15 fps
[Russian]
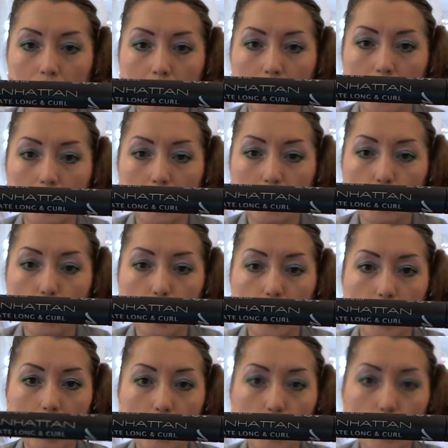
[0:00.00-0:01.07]
Это уже
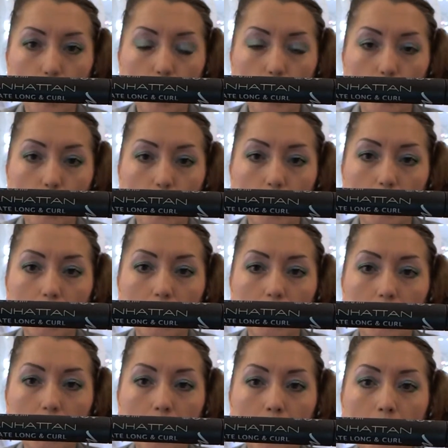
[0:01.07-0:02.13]
хороший результат.
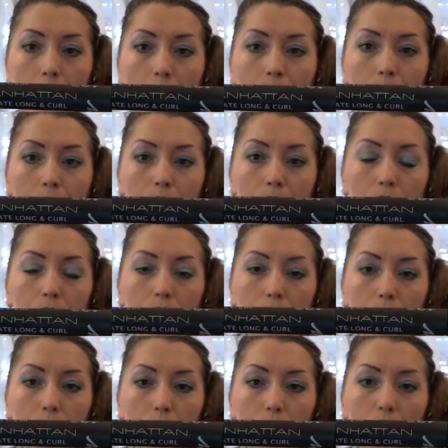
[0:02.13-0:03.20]

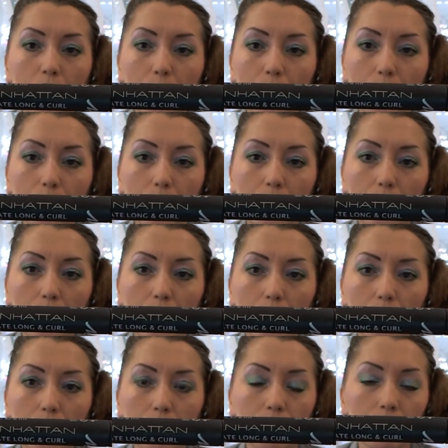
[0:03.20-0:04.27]
Например,
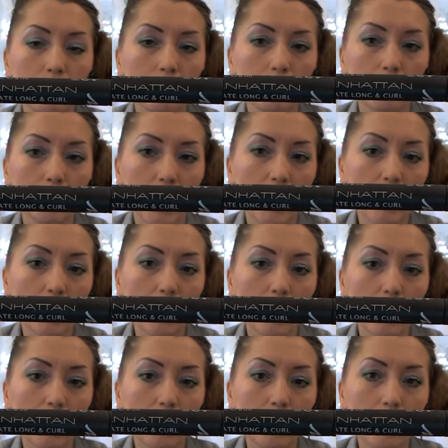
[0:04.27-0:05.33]
э,
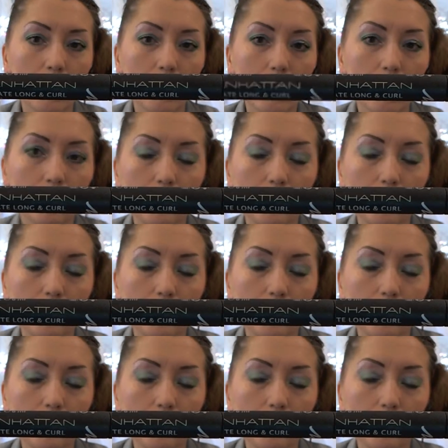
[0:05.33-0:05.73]
Essence